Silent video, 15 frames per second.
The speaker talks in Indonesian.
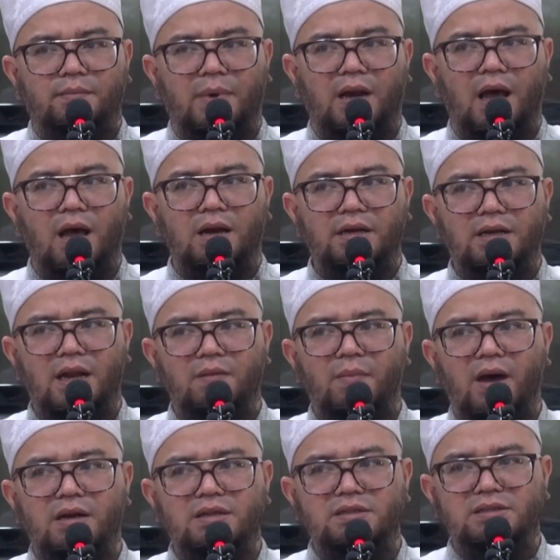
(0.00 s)
Padahal di
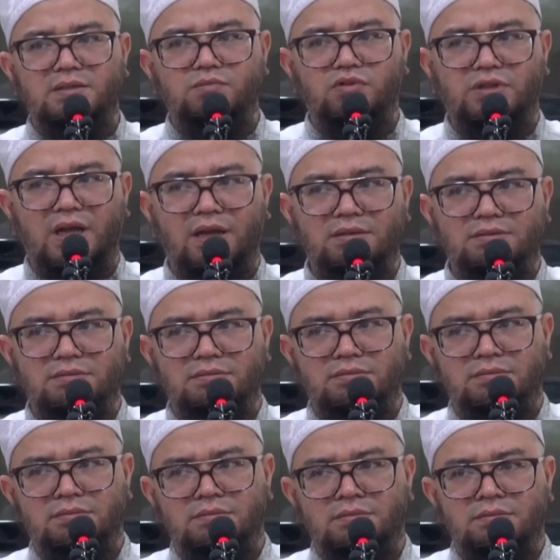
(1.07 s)
dalam hadis disebutkan
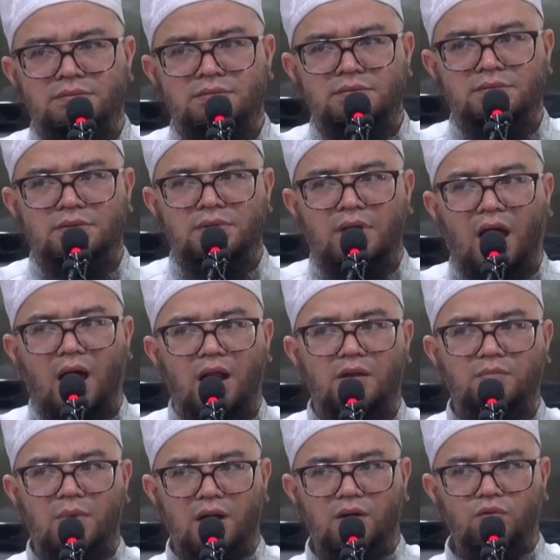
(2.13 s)

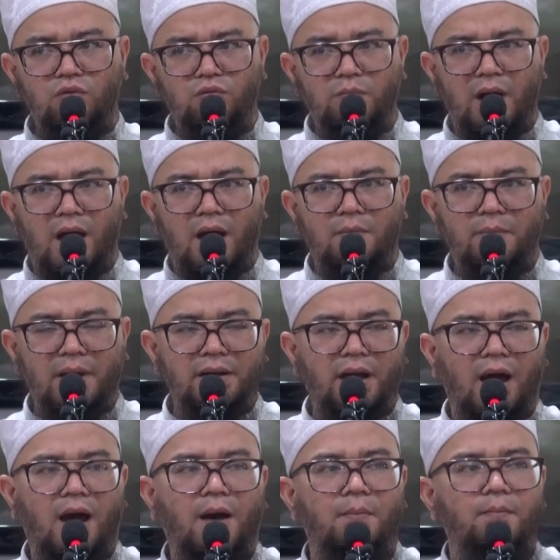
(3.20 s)
almaru ma'aman
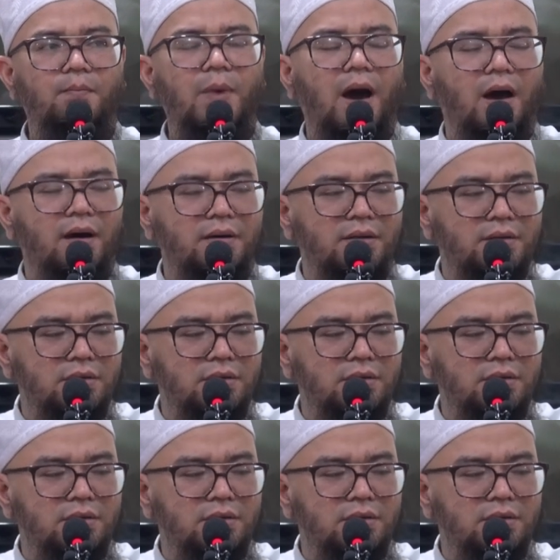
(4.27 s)
ahabba.